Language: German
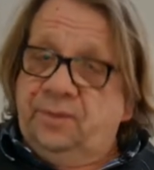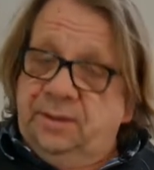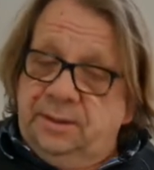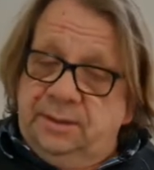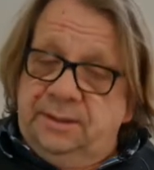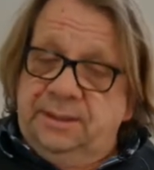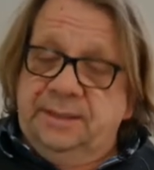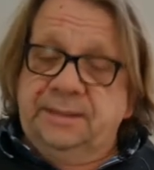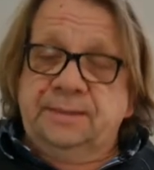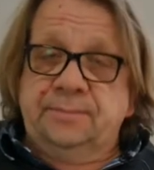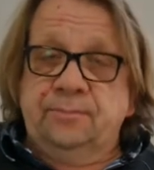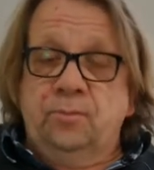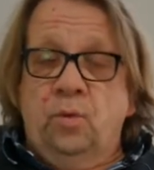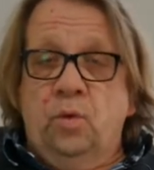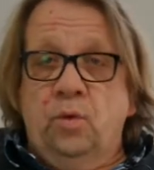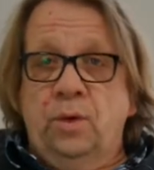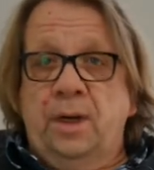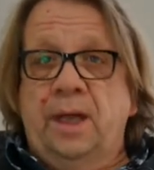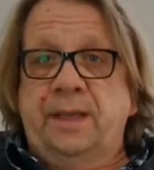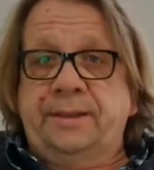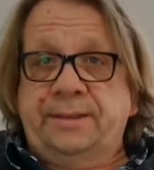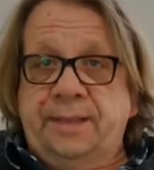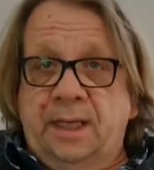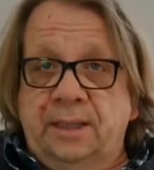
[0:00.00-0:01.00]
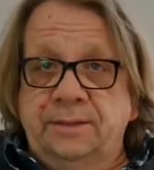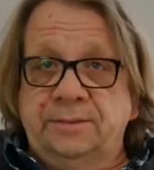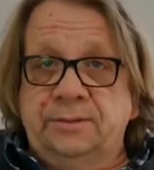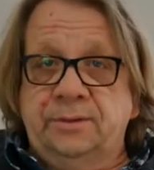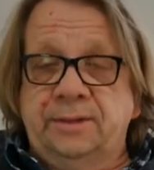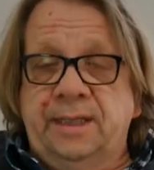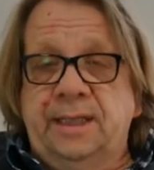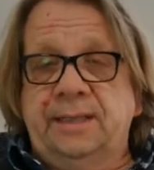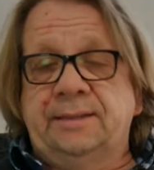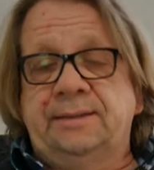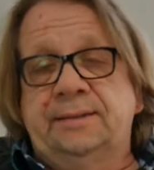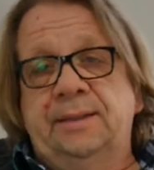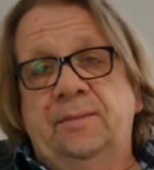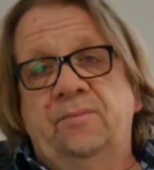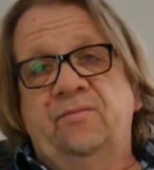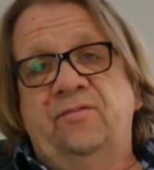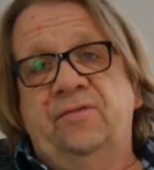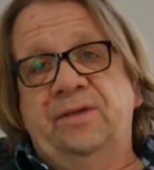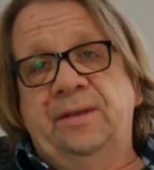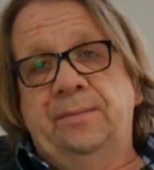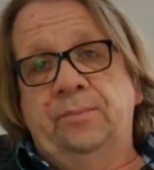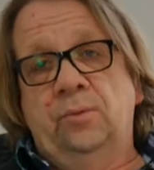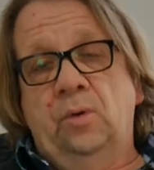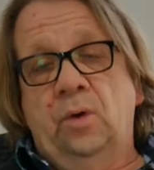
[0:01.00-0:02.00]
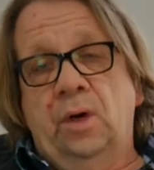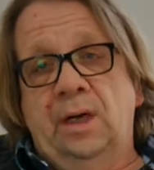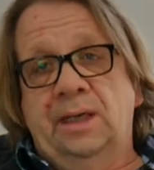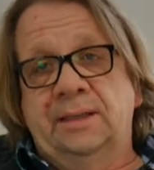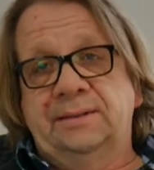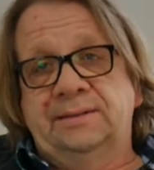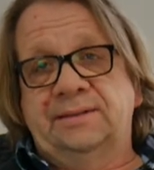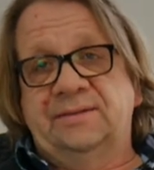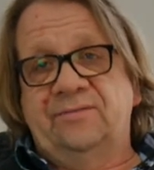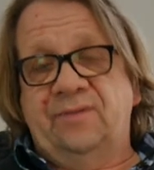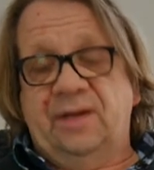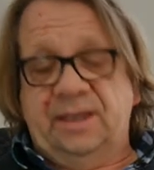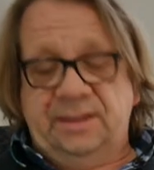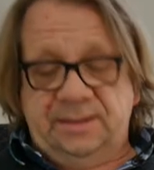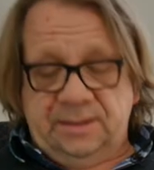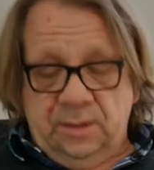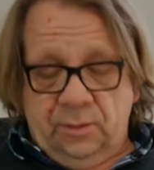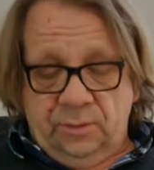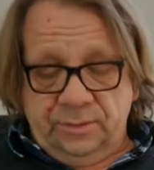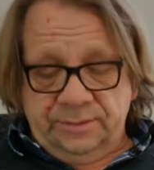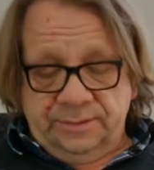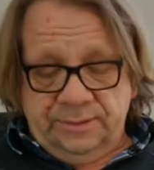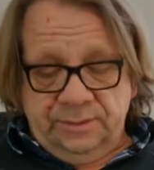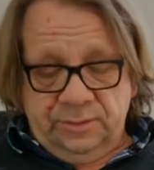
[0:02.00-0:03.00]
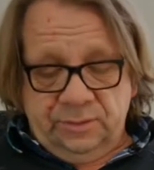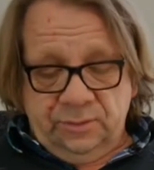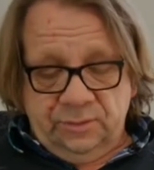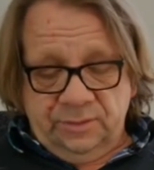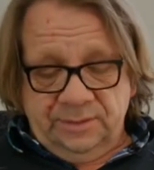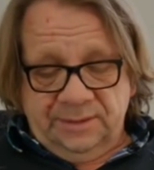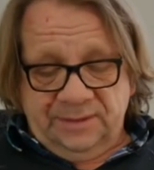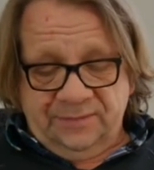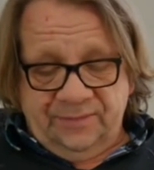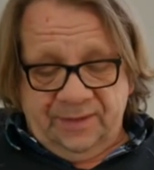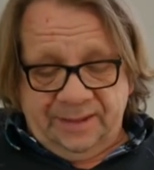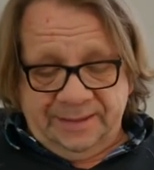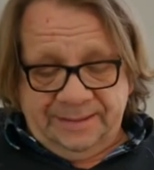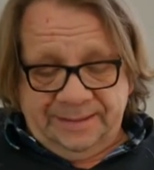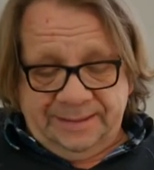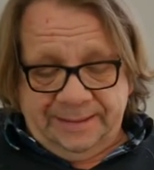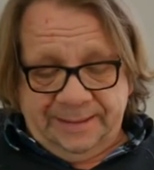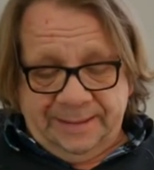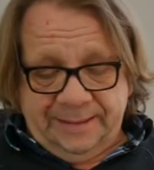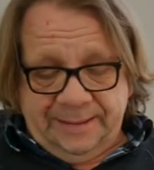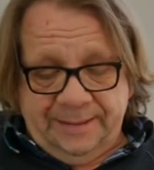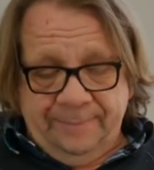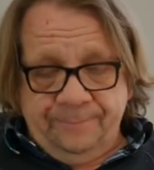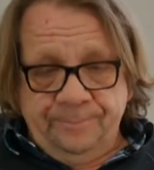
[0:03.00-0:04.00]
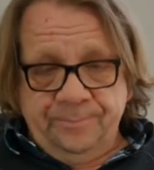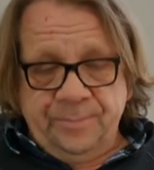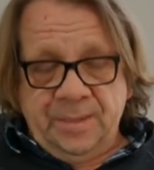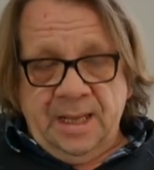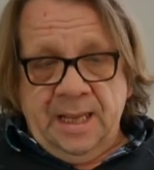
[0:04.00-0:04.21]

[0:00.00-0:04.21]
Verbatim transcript: in diesem Monat, also jetzt im Februar 2020.